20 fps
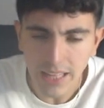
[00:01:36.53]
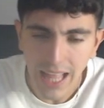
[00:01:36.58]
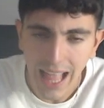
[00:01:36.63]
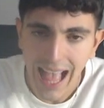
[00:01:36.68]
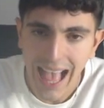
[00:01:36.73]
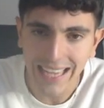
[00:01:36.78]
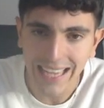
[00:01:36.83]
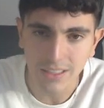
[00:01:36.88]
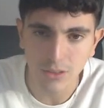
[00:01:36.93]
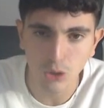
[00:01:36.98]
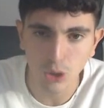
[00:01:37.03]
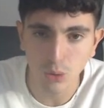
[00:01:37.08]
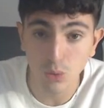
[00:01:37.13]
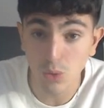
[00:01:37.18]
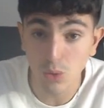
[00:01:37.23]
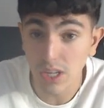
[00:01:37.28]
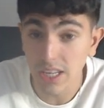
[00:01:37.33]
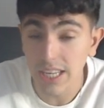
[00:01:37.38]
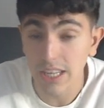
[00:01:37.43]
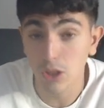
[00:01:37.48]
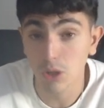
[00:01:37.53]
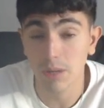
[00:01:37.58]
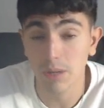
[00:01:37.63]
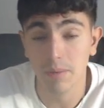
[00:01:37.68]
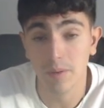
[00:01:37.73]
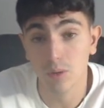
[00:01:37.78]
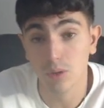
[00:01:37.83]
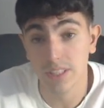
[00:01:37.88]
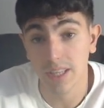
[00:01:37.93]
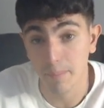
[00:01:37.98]
Aitor Uñuel, el doble
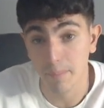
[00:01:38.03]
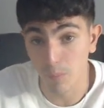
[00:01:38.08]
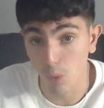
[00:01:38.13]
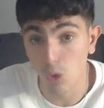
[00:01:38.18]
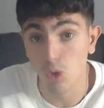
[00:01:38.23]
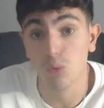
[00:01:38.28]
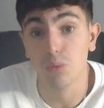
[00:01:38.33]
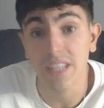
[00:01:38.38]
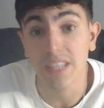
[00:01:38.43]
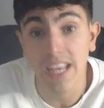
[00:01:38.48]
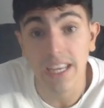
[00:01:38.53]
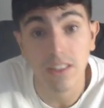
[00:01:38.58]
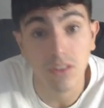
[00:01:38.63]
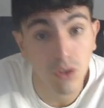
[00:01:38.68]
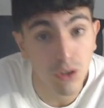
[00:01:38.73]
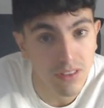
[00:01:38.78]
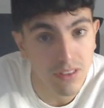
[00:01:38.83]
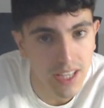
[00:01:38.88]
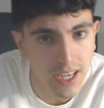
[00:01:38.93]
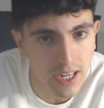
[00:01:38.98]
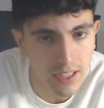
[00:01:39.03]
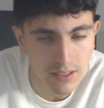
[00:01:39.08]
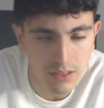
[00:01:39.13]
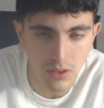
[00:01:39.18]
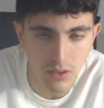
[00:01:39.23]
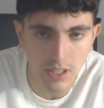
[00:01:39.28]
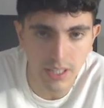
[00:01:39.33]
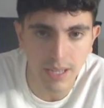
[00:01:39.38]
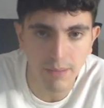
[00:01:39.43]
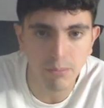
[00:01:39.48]
pivote, volvía Aitor Sang al centro
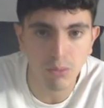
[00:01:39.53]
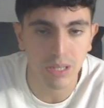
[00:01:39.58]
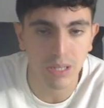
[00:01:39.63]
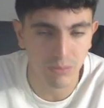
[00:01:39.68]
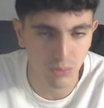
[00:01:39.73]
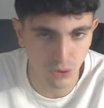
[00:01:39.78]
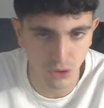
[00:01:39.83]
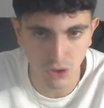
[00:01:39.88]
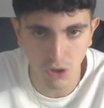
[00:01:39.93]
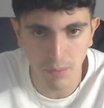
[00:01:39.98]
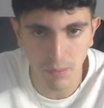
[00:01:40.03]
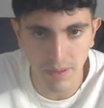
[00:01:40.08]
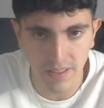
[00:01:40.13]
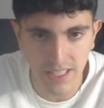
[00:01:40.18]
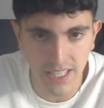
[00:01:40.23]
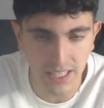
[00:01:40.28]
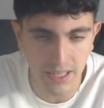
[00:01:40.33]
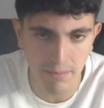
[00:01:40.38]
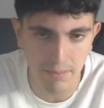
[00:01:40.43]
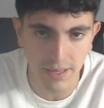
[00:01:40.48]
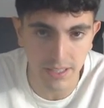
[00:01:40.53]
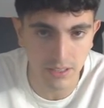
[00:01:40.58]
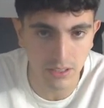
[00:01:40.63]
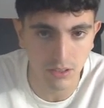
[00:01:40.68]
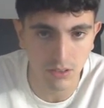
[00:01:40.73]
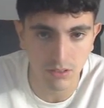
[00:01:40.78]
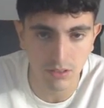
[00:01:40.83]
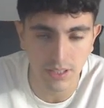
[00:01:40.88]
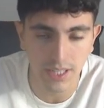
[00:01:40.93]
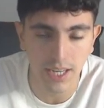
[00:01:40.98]
del campo, que muchos lo pedían en el partido
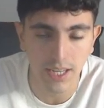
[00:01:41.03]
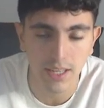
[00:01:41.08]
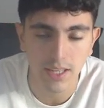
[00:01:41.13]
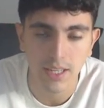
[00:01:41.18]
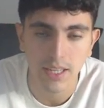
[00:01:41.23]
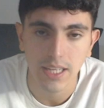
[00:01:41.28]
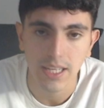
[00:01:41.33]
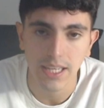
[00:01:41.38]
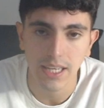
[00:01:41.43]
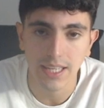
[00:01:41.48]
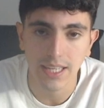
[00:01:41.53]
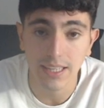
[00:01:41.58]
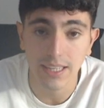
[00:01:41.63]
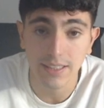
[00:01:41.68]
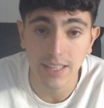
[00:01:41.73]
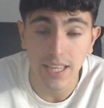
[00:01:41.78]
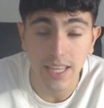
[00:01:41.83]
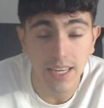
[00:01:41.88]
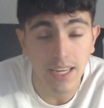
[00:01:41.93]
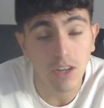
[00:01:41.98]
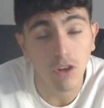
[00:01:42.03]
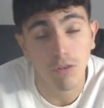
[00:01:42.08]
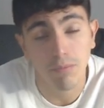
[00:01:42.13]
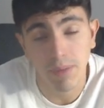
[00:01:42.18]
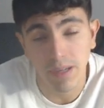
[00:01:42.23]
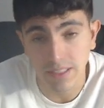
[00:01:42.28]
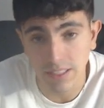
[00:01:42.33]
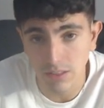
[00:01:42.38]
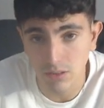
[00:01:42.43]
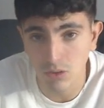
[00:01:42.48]
contra el Cartagena,
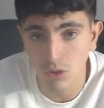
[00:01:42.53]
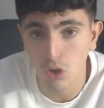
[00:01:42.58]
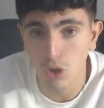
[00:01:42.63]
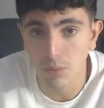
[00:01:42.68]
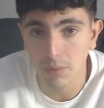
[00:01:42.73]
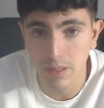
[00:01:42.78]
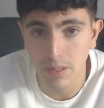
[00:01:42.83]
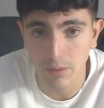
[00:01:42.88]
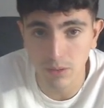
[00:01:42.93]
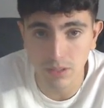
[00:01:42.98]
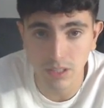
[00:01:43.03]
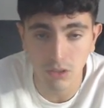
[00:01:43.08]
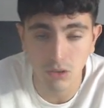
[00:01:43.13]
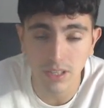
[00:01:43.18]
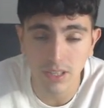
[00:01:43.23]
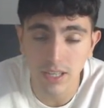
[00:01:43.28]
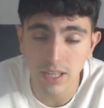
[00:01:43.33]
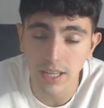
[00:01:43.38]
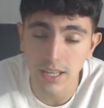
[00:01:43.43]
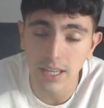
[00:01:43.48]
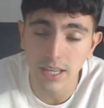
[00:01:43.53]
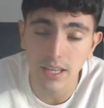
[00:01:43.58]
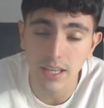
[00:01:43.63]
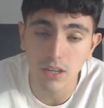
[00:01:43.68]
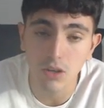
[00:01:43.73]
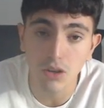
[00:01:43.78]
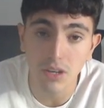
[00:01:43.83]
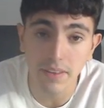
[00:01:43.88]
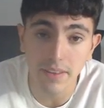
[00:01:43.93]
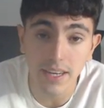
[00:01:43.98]
compartiendo doble pivote con eh,
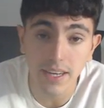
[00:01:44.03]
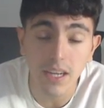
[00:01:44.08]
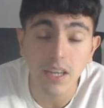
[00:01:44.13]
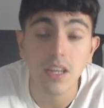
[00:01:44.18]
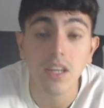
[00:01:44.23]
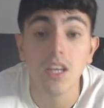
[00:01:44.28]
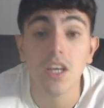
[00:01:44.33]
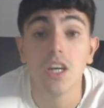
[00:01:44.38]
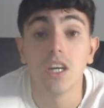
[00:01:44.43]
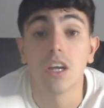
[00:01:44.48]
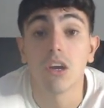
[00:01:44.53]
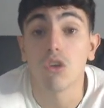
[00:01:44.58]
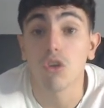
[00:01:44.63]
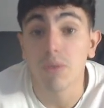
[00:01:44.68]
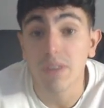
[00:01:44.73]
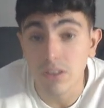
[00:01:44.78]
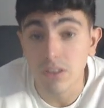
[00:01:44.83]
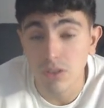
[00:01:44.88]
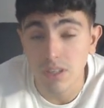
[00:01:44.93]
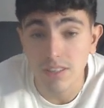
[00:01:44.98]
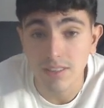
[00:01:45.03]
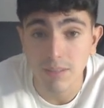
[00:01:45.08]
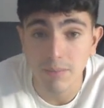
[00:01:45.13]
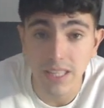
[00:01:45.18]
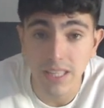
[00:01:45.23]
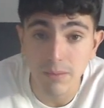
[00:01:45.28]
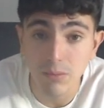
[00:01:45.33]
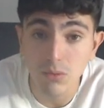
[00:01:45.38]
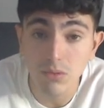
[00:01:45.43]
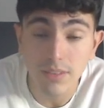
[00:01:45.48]
Corredera, Roberto en esa media
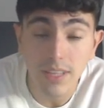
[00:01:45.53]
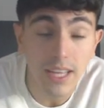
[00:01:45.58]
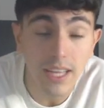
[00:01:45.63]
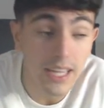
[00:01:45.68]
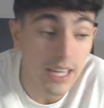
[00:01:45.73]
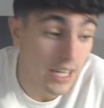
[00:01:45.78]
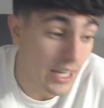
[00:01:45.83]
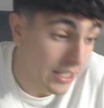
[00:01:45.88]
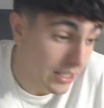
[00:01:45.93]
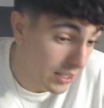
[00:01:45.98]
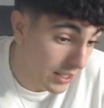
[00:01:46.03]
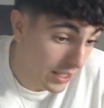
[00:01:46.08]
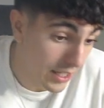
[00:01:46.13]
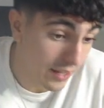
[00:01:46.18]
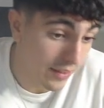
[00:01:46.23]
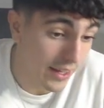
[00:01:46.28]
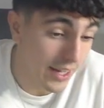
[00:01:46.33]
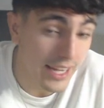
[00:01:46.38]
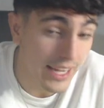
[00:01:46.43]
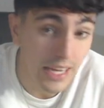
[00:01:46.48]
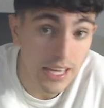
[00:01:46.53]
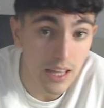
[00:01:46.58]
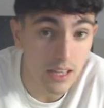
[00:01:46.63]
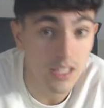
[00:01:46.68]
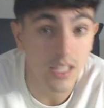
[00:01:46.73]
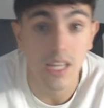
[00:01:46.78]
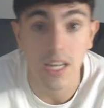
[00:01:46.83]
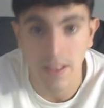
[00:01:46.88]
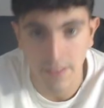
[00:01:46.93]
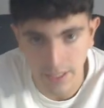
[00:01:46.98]
punta, en la izquierda Eladi, en
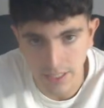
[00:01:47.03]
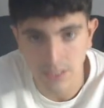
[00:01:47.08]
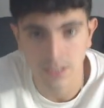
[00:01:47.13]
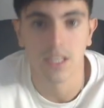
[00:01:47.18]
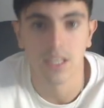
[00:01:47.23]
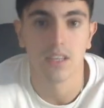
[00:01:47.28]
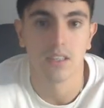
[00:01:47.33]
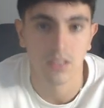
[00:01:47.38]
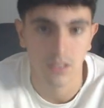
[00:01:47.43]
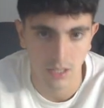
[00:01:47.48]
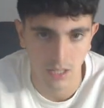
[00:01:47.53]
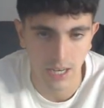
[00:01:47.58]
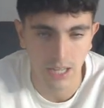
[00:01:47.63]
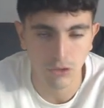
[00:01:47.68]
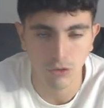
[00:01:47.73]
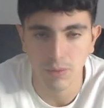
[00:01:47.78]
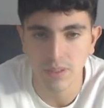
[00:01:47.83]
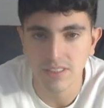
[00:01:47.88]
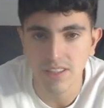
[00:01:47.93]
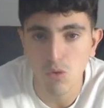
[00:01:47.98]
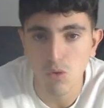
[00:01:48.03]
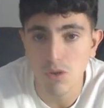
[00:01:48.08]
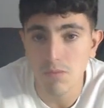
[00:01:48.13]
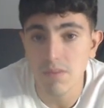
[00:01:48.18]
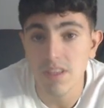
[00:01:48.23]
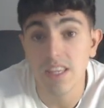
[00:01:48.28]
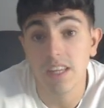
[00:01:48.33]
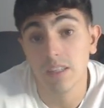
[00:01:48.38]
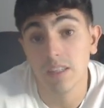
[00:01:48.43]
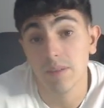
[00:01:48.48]
la derecha. La sorpresa de Luis Milla
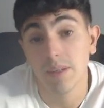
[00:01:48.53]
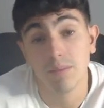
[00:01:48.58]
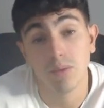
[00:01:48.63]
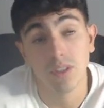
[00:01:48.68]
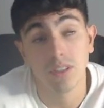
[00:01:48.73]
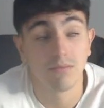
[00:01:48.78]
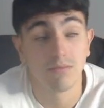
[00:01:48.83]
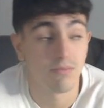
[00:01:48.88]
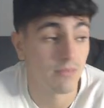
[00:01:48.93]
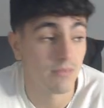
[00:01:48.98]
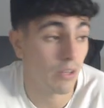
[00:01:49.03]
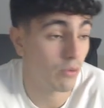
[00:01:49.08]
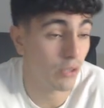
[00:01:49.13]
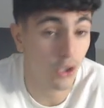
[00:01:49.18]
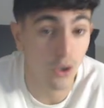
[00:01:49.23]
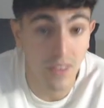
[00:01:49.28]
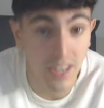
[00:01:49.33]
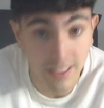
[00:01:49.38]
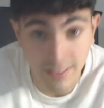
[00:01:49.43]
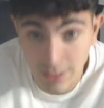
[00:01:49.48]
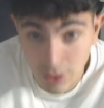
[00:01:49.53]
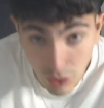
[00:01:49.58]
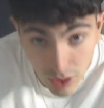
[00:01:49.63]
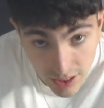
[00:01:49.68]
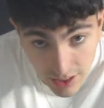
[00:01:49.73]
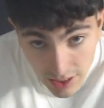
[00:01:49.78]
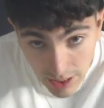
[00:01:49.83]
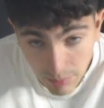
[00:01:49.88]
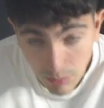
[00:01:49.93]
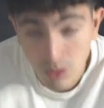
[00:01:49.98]
arriba, pues el único delantero que
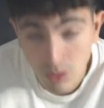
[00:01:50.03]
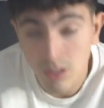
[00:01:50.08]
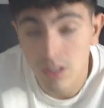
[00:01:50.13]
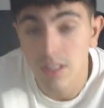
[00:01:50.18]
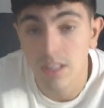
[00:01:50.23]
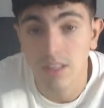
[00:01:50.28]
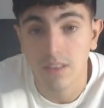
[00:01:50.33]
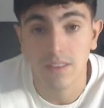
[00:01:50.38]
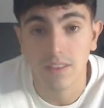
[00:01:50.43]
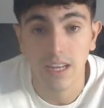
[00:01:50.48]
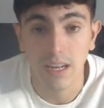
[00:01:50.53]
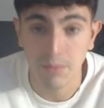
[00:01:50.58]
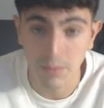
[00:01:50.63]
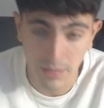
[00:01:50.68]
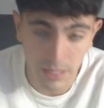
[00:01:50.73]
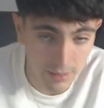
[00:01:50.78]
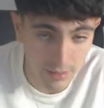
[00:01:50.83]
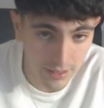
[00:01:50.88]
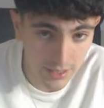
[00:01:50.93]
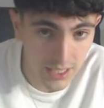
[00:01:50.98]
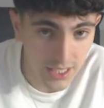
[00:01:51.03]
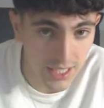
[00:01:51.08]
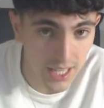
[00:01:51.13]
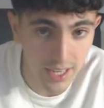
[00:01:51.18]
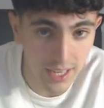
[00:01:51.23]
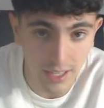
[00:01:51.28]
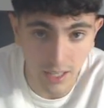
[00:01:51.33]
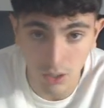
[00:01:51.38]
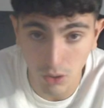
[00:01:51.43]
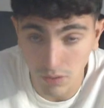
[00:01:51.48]
tenemos de la primera plantilla,
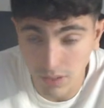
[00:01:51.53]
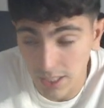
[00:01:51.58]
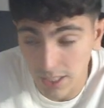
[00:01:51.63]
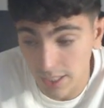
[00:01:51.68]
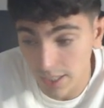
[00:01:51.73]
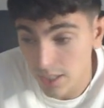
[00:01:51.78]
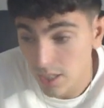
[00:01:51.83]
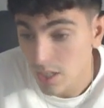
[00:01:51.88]
Ángel Rodríguez.